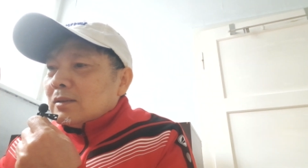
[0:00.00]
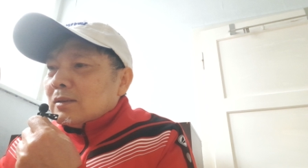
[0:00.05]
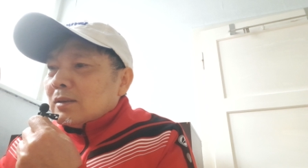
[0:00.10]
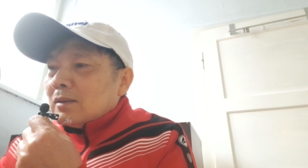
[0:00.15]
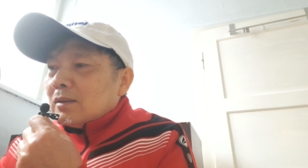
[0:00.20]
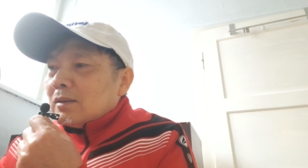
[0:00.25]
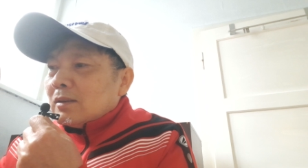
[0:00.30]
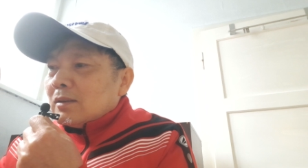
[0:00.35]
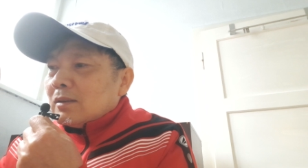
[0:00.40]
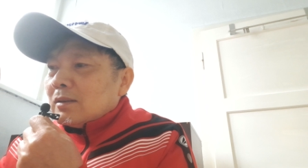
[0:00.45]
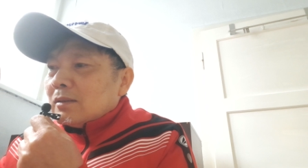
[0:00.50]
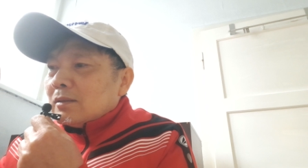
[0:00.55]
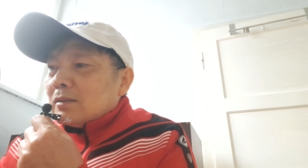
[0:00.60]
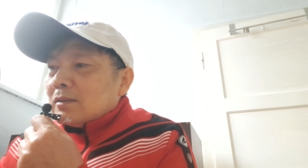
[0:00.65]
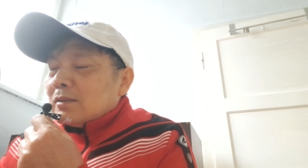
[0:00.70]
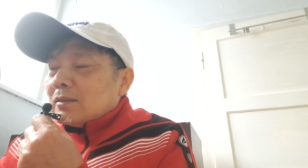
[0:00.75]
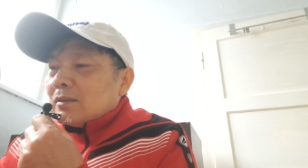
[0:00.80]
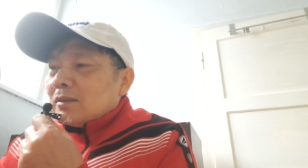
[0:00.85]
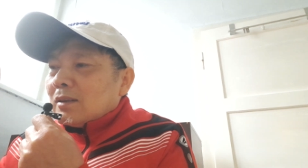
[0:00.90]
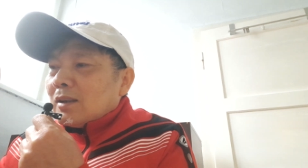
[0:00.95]
rồi ạ
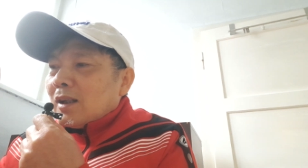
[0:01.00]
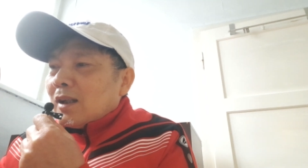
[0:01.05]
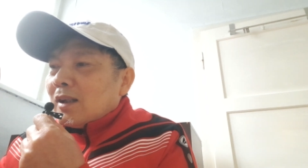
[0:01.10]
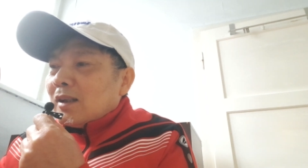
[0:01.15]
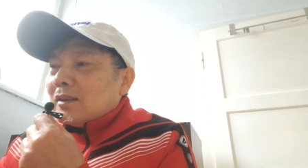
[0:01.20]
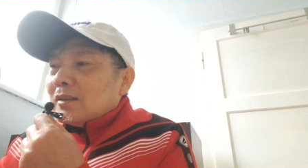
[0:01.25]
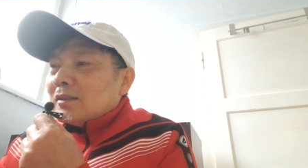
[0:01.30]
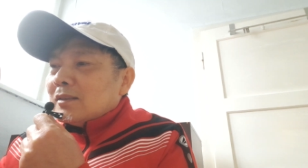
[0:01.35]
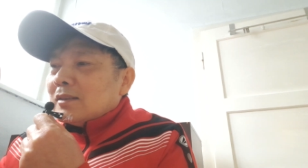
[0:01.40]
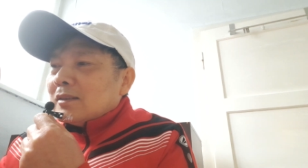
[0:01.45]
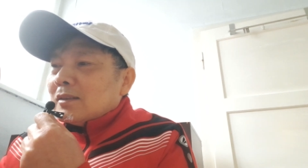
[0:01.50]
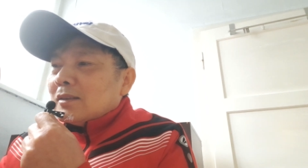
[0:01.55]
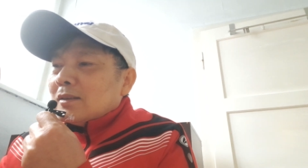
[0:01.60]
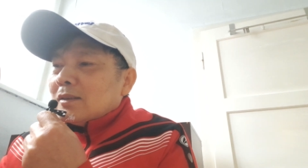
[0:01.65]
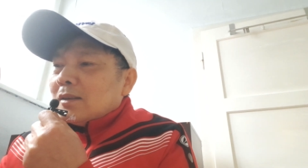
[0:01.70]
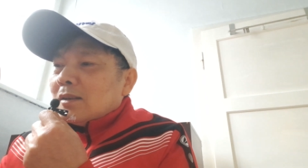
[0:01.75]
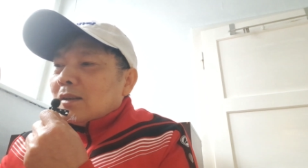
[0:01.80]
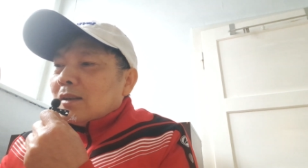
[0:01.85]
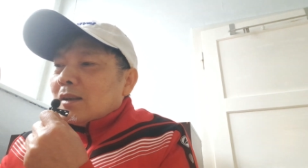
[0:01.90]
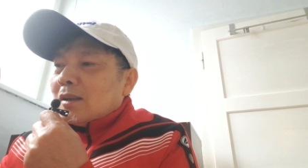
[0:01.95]
à,
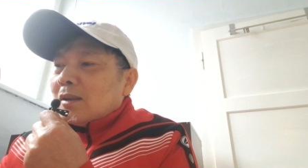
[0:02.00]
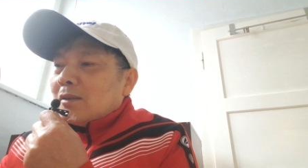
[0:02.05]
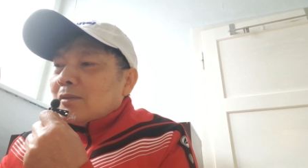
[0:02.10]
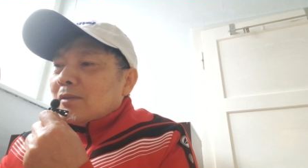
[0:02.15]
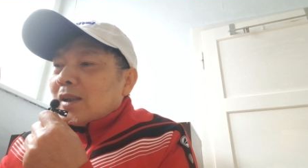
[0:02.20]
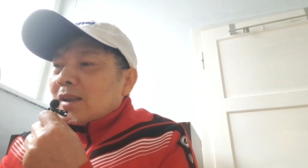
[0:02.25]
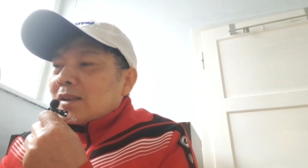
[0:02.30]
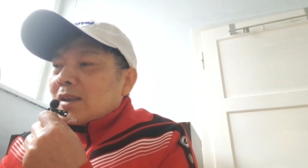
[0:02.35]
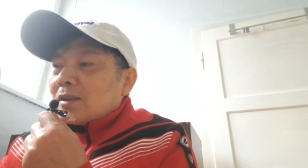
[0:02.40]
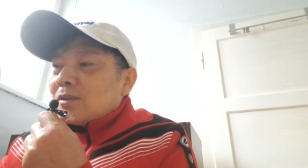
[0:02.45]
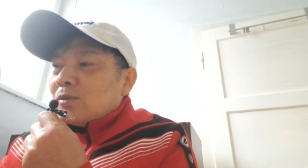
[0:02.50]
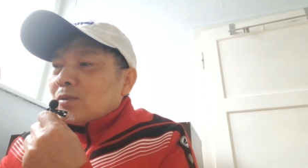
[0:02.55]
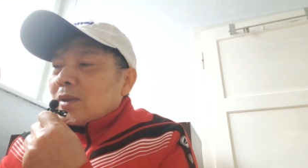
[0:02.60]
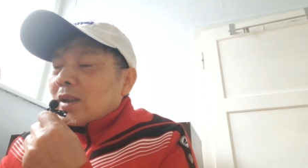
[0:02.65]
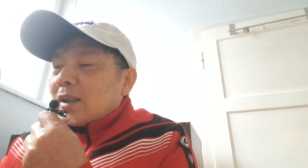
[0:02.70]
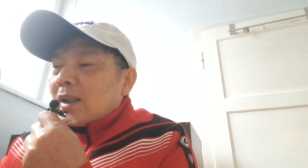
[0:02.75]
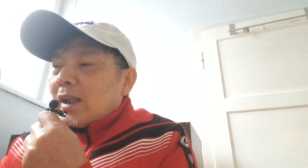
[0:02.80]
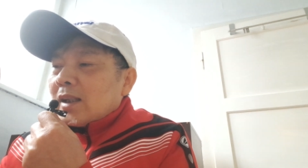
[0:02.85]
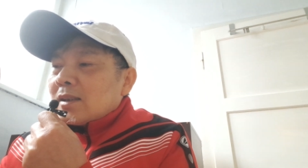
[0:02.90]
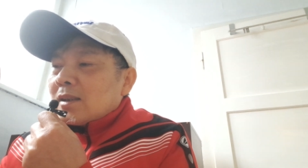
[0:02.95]
à, quá sách tu
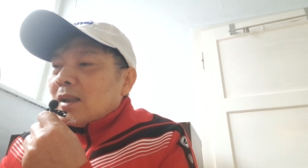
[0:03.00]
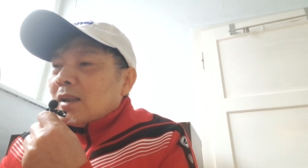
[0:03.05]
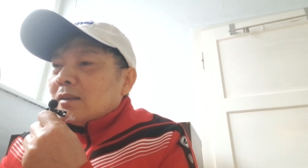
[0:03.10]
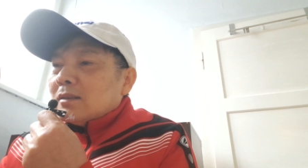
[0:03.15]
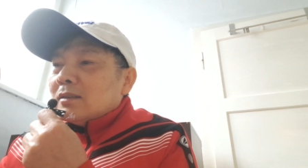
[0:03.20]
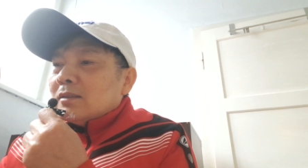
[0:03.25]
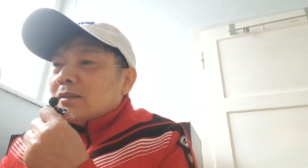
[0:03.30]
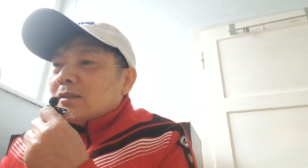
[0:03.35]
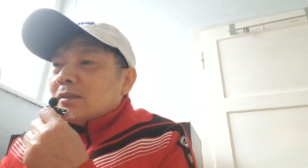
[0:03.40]
cái kế sen